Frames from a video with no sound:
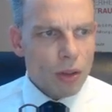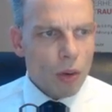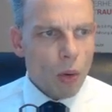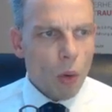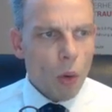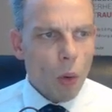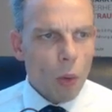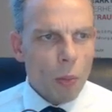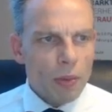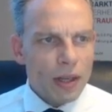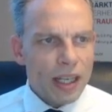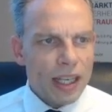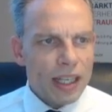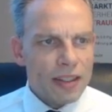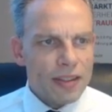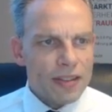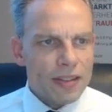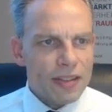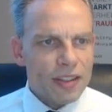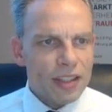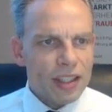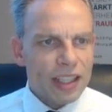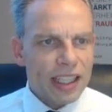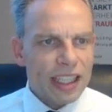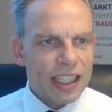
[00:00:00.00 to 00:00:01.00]
Oben geht es
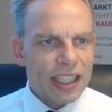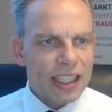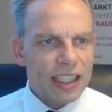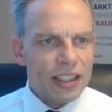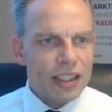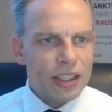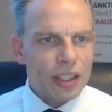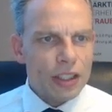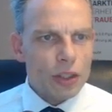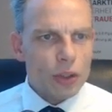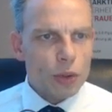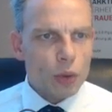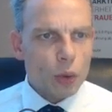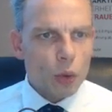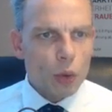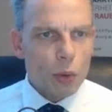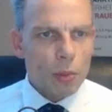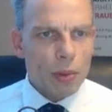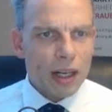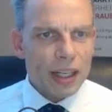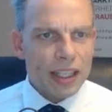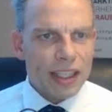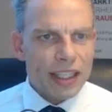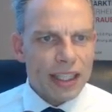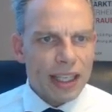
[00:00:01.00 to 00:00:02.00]
nicht richtig drüber
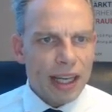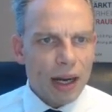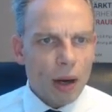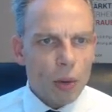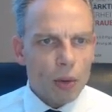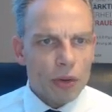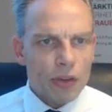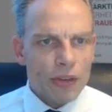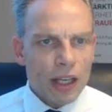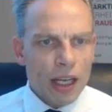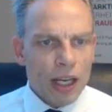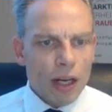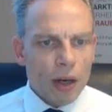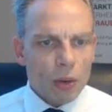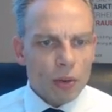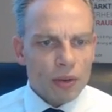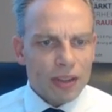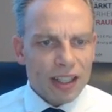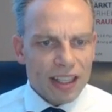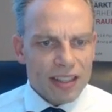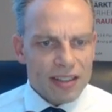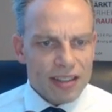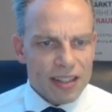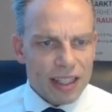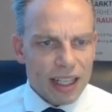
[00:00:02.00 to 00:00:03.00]
hinaus und
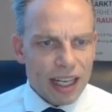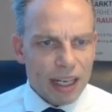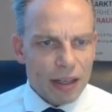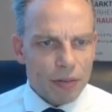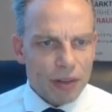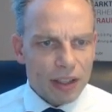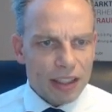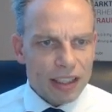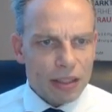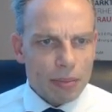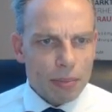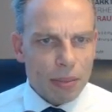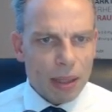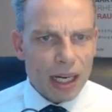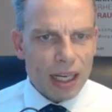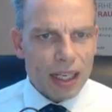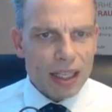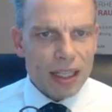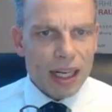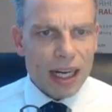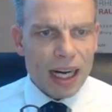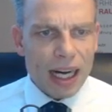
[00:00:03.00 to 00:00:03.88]
das sind einfach die Marker.